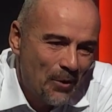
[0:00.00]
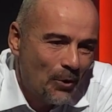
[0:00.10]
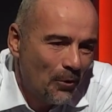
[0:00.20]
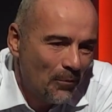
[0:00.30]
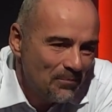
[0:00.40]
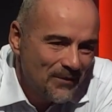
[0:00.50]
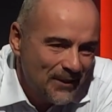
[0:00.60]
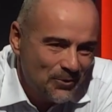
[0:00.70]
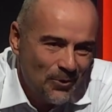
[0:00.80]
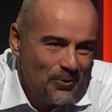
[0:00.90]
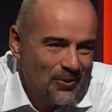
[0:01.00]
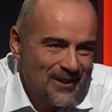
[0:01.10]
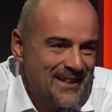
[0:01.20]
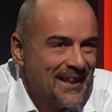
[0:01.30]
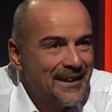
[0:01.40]
ho detto loro
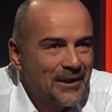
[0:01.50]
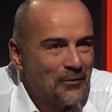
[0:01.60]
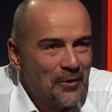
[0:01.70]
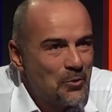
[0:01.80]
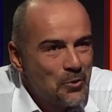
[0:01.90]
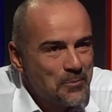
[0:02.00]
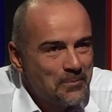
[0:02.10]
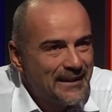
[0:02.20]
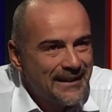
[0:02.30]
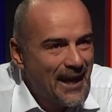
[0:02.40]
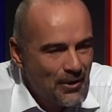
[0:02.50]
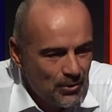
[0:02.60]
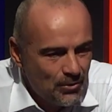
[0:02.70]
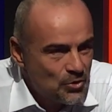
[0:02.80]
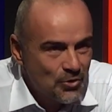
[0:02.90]
che sarei andato a fare uno
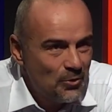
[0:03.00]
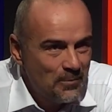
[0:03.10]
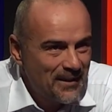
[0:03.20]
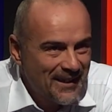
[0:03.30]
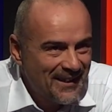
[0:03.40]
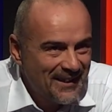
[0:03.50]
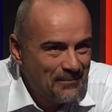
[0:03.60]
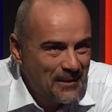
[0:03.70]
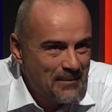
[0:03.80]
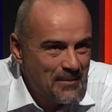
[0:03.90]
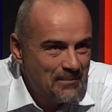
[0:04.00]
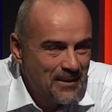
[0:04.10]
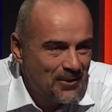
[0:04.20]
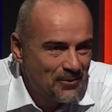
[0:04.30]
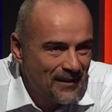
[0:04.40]
spettacolo solo per, eh, per il bambino.